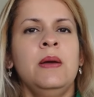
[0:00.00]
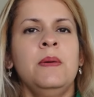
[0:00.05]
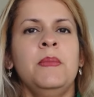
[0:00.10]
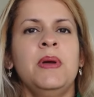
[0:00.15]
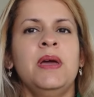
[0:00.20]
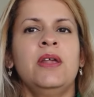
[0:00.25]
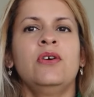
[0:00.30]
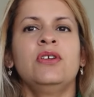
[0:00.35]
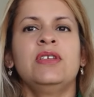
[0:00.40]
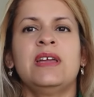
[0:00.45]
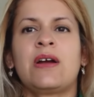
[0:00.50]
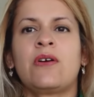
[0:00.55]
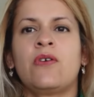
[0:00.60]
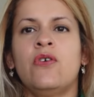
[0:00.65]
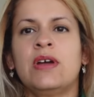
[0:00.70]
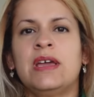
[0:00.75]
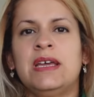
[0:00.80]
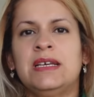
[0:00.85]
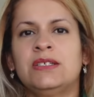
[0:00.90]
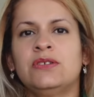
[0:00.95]
Pero ya
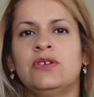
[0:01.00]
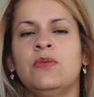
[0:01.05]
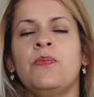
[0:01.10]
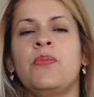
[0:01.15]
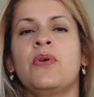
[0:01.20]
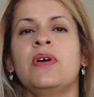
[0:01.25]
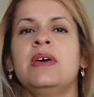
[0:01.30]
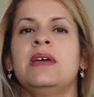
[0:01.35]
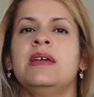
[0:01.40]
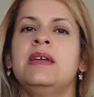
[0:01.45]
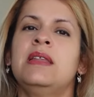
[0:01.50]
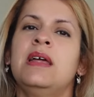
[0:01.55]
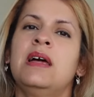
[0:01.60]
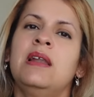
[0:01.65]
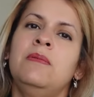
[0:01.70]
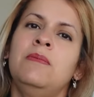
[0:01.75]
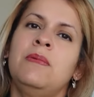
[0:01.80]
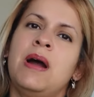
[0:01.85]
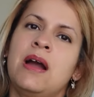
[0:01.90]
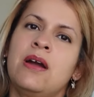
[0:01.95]
con eso puedes ir
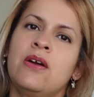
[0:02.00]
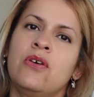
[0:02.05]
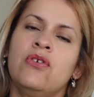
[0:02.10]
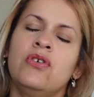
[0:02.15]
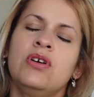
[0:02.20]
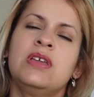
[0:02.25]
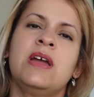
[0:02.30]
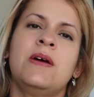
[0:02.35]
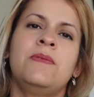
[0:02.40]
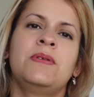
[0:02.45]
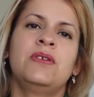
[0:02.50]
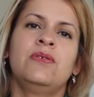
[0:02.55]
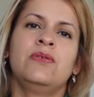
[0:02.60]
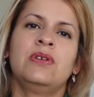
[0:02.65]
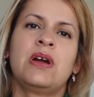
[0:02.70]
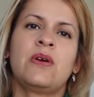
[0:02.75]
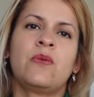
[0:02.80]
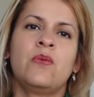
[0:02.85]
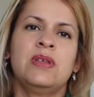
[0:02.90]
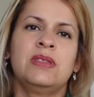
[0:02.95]
al banco y abrir
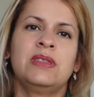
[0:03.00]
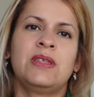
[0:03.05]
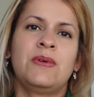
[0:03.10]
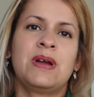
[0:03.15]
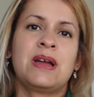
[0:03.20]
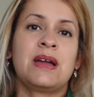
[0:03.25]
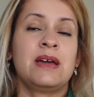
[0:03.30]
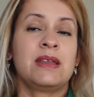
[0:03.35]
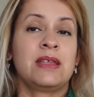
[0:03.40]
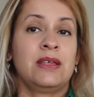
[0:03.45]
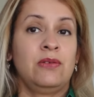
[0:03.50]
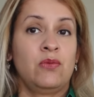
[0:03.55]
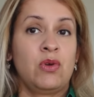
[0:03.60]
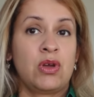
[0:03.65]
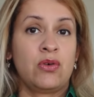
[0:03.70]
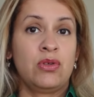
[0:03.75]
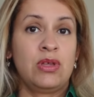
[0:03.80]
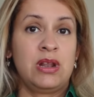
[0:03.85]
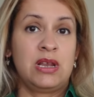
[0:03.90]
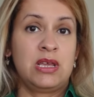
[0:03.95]
una cuenta bancaria
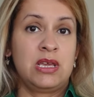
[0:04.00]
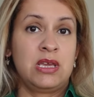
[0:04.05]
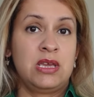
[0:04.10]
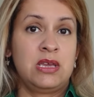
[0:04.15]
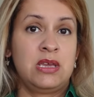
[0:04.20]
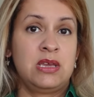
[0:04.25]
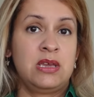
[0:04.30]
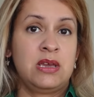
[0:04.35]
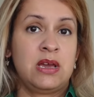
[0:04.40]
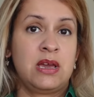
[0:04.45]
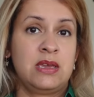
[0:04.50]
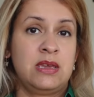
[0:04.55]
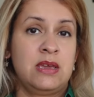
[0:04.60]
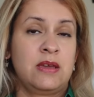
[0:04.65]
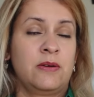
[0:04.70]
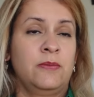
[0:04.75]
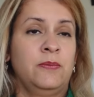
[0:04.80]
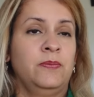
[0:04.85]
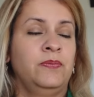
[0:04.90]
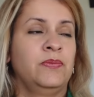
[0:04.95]
luego del
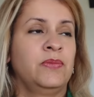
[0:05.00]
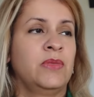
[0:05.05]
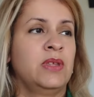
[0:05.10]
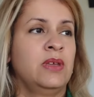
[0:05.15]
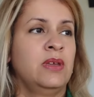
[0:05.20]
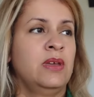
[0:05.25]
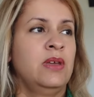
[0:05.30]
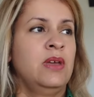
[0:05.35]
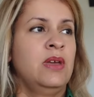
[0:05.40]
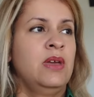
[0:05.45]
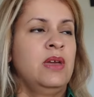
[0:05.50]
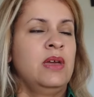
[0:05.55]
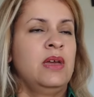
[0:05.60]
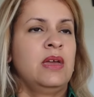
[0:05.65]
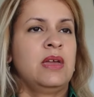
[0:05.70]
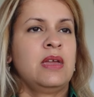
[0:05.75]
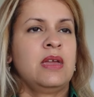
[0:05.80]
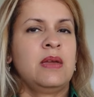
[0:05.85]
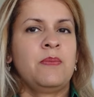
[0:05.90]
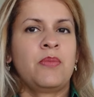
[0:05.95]
en.
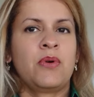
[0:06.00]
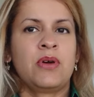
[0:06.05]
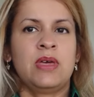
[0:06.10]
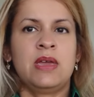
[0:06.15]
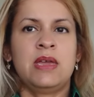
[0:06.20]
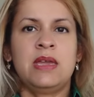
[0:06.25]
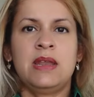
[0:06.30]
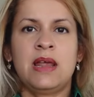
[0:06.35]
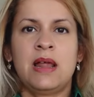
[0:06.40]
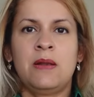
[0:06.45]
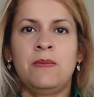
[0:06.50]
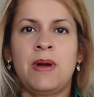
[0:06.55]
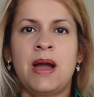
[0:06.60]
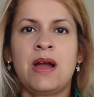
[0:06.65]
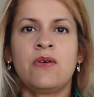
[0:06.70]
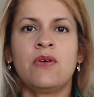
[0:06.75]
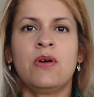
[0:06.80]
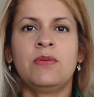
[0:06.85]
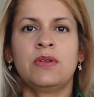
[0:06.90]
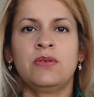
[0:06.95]
Eh, puedes ir al
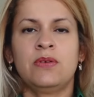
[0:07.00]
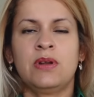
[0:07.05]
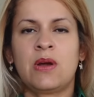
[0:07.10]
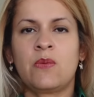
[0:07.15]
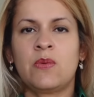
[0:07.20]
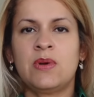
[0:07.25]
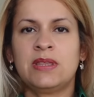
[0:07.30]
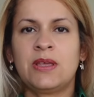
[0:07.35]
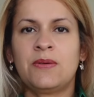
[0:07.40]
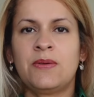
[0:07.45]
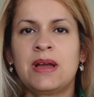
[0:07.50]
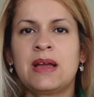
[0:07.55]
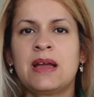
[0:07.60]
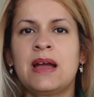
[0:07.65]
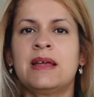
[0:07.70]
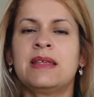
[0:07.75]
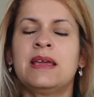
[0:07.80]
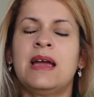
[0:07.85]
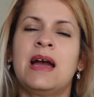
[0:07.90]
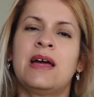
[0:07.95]
banco, abrir una cuenta
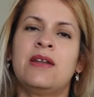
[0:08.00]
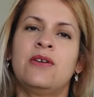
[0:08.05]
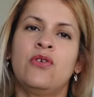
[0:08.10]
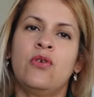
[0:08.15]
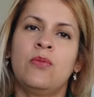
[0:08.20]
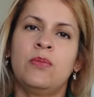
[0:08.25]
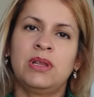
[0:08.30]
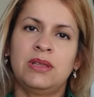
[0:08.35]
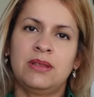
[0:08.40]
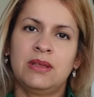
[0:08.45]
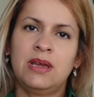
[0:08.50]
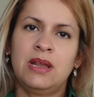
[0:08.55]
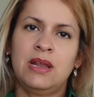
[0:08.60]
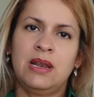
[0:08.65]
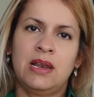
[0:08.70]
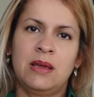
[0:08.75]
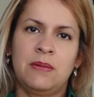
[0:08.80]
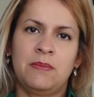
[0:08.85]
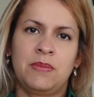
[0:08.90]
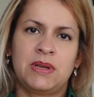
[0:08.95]
bancaria a nombre de
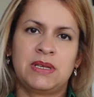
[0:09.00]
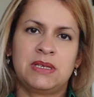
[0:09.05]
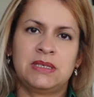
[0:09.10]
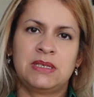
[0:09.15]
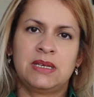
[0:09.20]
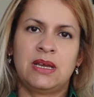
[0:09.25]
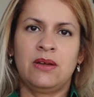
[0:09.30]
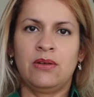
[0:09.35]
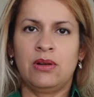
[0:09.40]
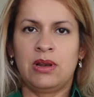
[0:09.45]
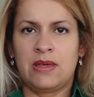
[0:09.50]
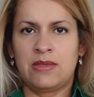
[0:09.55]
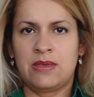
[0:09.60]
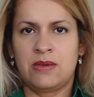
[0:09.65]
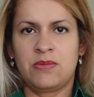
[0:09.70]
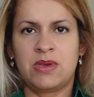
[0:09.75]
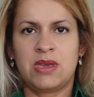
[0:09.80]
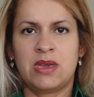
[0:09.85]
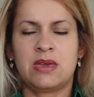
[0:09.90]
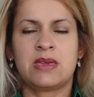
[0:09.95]
la empresa o la
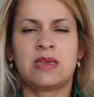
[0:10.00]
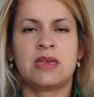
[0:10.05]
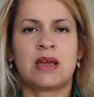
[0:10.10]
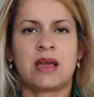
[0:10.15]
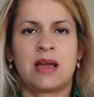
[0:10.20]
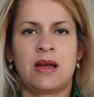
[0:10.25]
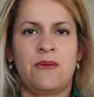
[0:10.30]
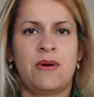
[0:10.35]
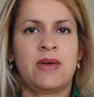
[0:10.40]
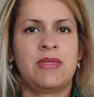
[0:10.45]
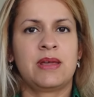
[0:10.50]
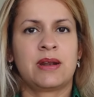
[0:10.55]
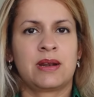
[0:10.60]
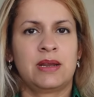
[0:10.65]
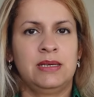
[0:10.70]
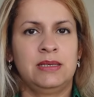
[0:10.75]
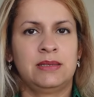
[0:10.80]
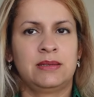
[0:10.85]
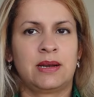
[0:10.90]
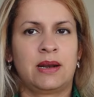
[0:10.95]
DBA que acabas de
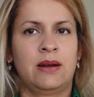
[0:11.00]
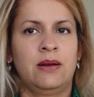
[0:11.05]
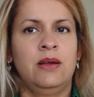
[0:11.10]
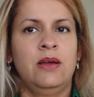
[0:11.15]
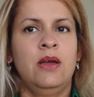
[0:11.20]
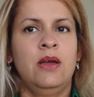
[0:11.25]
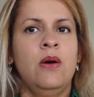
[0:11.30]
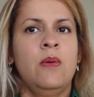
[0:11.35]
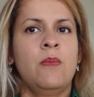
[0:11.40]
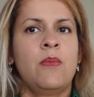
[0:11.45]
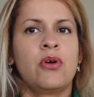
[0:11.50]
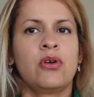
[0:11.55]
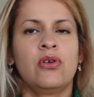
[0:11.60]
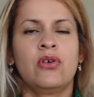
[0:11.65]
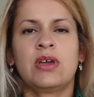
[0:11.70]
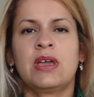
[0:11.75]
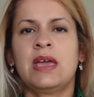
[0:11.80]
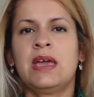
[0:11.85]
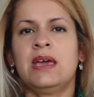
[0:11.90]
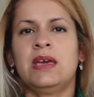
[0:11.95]
registrar. Por
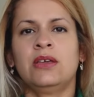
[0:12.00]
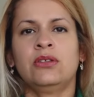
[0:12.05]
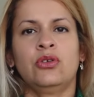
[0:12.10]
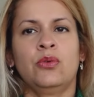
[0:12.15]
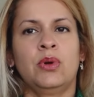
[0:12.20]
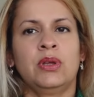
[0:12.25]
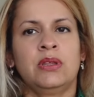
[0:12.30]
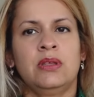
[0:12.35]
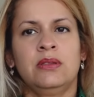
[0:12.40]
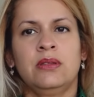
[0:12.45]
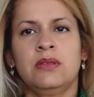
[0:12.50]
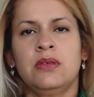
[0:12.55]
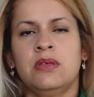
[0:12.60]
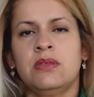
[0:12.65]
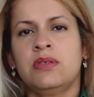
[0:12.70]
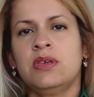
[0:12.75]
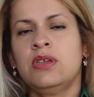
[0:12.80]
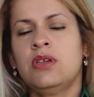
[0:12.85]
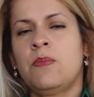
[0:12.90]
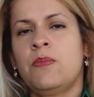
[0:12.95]
lo que esto es bastante
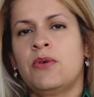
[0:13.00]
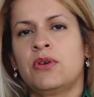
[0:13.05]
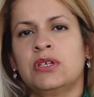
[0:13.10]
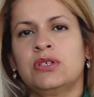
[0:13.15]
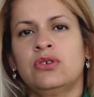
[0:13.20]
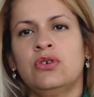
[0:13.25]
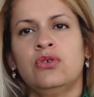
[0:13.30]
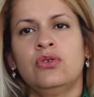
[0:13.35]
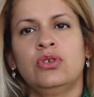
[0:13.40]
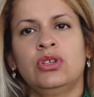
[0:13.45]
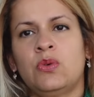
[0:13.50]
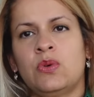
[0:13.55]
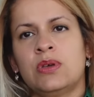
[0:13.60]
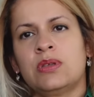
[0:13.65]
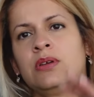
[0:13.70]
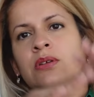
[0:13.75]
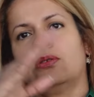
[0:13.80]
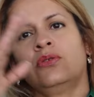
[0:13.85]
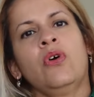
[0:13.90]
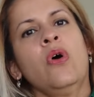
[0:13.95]
sencillo, por eso no te voy a
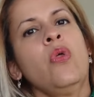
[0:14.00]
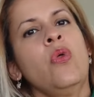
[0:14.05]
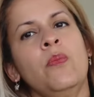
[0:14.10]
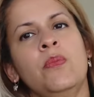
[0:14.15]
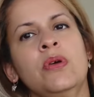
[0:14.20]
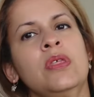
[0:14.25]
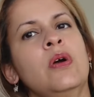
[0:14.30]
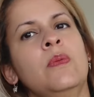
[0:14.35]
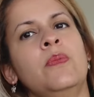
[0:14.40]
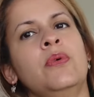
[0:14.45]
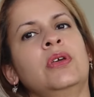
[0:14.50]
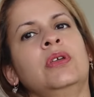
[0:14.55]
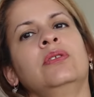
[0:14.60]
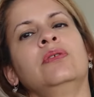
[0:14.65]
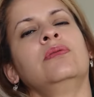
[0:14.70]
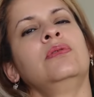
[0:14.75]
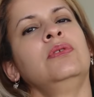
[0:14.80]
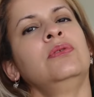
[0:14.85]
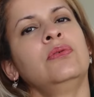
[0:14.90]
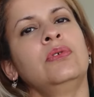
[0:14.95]
hacer todo un video por
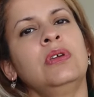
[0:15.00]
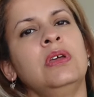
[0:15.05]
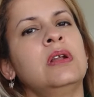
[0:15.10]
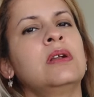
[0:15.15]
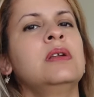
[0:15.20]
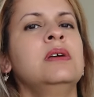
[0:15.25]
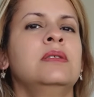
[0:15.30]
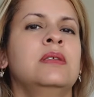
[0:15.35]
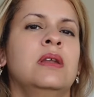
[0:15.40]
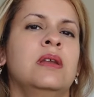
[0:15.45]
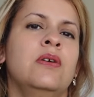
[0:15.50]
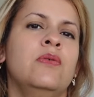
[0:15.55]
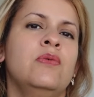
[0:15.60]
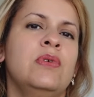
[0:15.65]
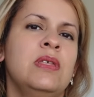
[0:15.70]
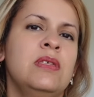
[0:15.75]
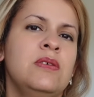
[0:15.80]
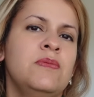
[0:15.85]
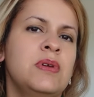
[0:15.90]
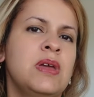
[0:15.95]
esto. Si tú quieres registrar
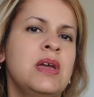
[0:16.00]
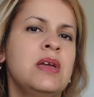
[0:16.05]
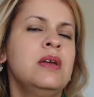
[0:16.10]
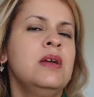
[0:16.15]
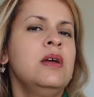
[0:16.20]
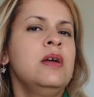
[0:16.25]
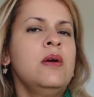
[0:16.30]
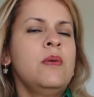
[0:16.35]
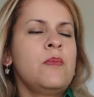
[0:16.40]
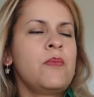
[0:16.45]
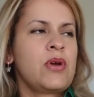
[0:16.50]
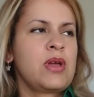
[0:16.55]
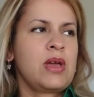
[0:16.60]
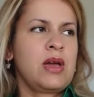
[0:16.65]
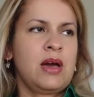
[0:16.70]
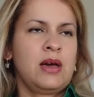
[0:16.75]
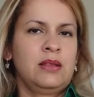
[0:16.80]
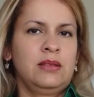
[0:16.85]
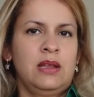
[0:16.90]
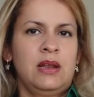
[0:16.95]
una DBA, pues
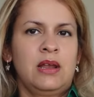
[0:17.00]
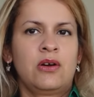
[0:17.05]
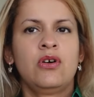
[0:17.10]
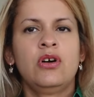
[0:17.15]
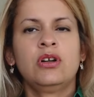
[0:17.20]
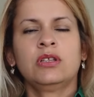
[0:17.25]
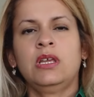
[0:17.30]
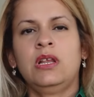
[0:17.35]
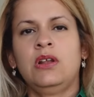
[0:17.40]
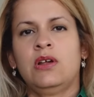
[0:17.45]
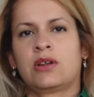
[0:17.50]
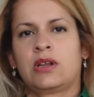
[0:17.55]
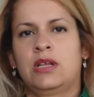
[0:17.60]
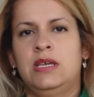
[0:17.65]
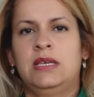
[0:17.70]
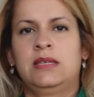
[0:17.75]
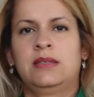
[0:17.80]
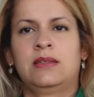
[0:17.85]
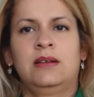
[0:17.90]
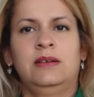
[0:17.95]
anda a la corte y lo
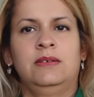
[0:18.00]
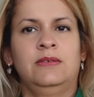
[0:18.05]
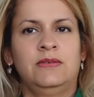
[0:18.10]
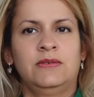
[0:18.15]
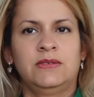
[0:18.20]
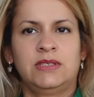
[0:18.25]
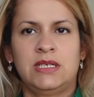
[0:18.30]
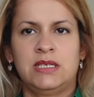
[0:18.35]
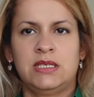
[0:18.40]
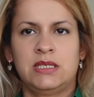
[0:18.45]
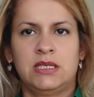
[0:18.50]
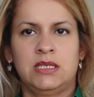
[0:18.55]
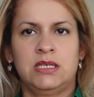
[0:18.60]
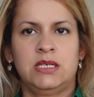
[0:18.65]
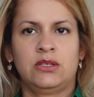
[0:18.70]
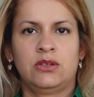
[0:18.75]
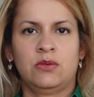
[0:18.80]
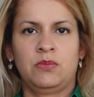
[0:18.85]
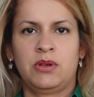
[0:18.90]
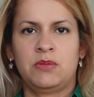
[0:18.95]
registra.
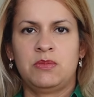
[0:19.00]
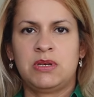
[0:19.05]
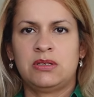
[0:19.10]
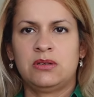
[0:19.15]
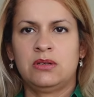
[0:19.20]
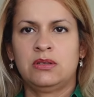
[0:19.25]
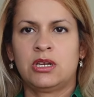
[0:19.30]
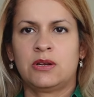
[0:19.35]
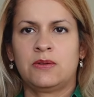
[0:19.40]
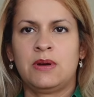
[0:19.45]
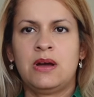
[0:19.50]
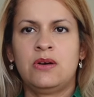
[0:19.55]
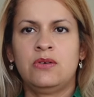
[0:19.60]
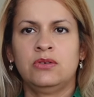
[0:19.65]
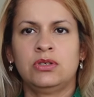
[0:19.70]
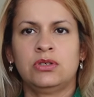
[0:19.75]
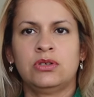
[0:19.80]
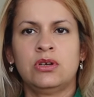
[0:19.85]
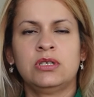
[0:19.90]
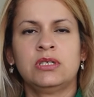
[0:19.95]
Sencillito, permiso de trabajo,
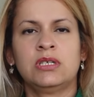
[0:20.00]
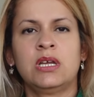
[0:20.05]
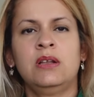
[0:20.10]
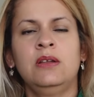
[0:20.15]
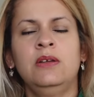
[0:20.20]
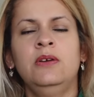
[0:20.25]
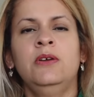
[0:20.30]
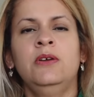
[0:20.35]
social